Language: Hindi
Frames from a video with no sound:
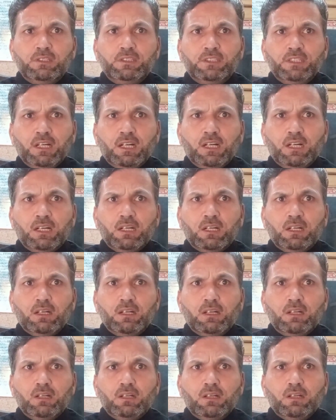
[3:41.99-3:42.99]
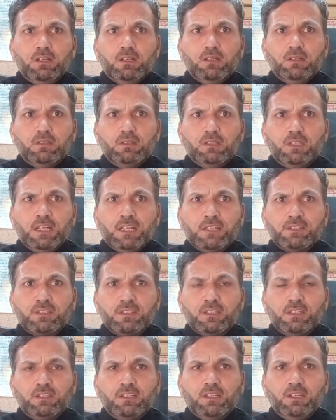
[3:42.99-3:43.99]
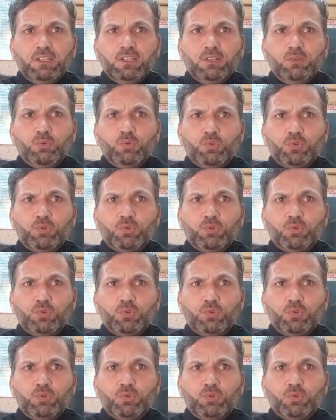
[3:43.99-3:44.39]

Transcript: या दस कतरे